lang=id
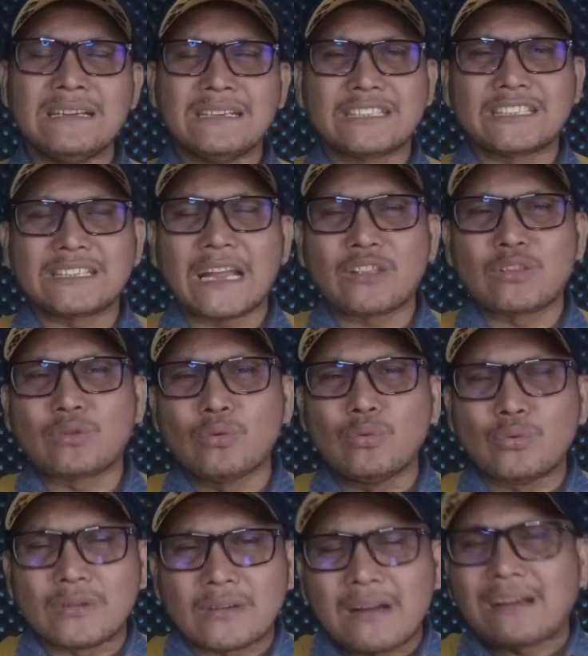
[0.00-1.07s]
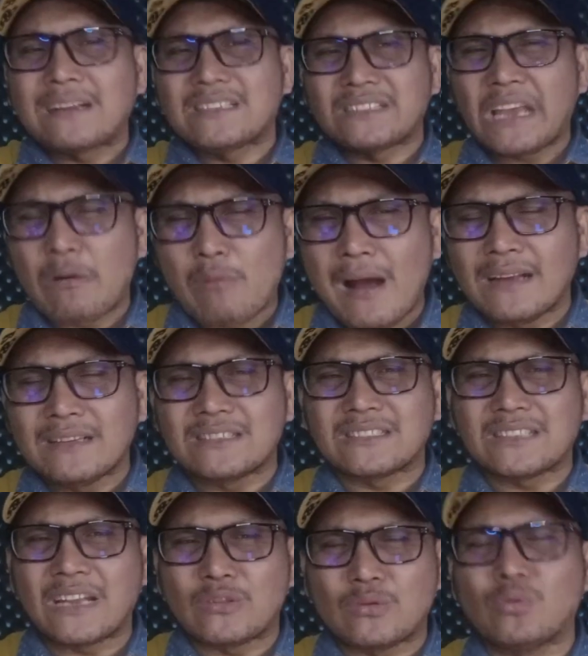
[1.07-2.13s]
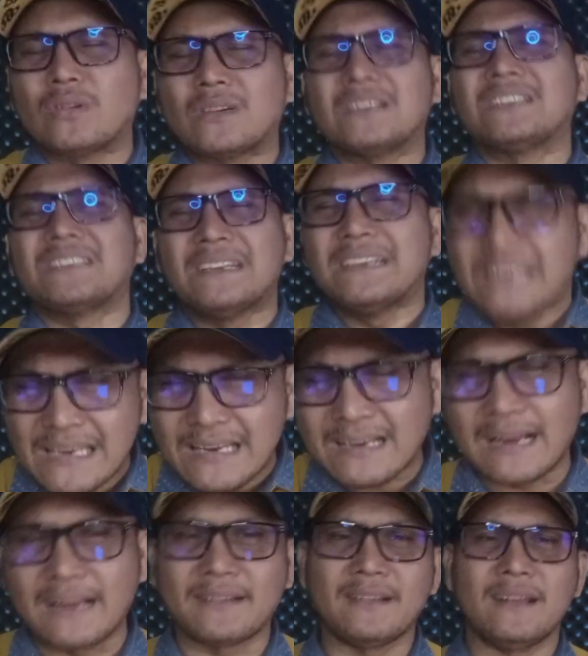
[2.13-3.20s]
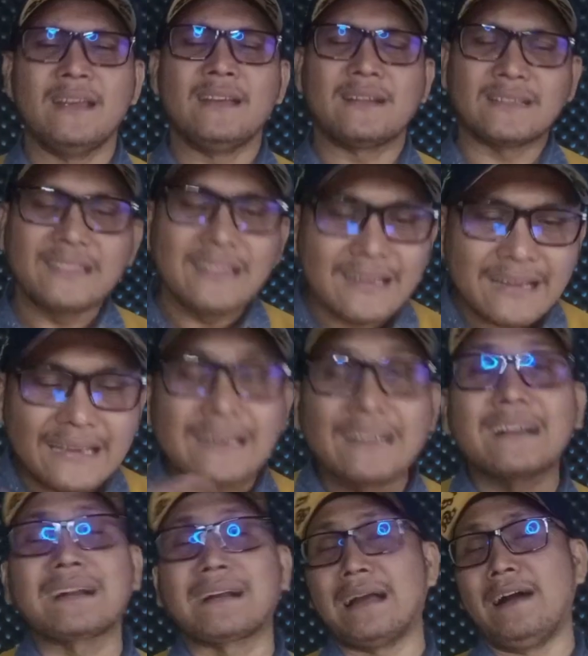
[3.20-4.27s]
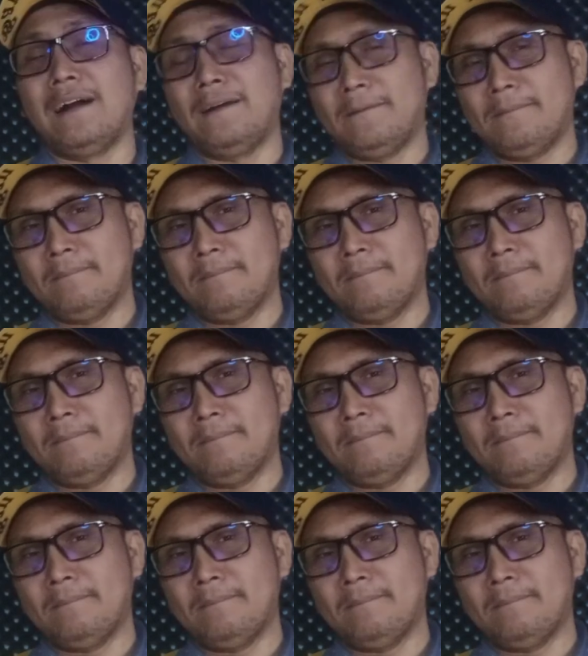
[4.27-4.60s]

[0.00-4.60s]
satu kekecewaan, satu kesedihan ketika dikekang.